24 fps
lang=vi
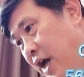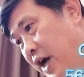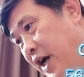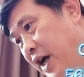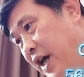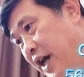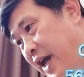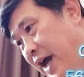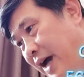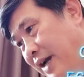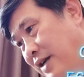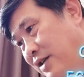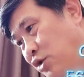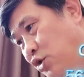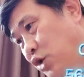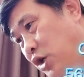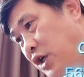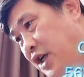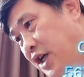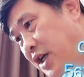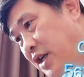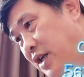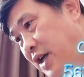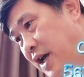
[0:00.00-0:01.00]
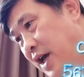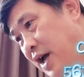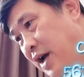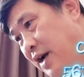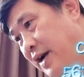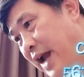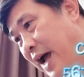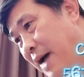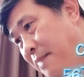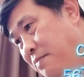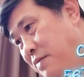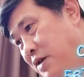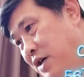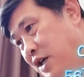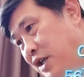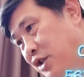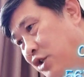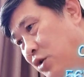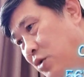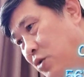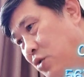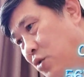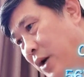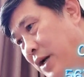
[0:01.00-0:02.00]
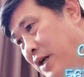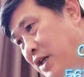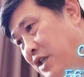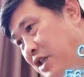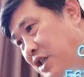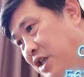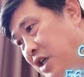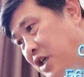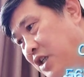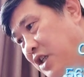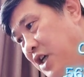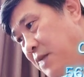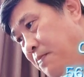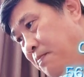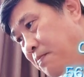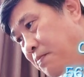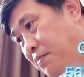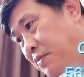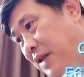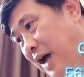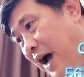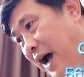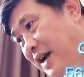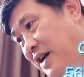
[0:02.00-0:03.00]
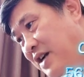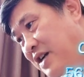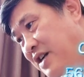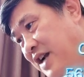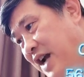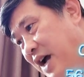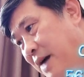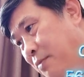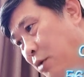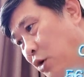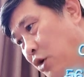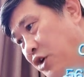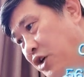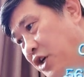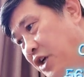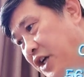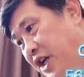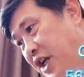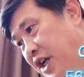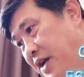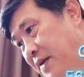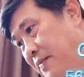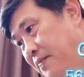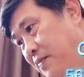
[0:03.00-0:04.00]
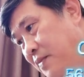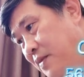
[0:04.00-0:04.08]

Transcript: Khi hắn xuất hiện, đám người xung quanh trực tiếp tản ra một đường đi.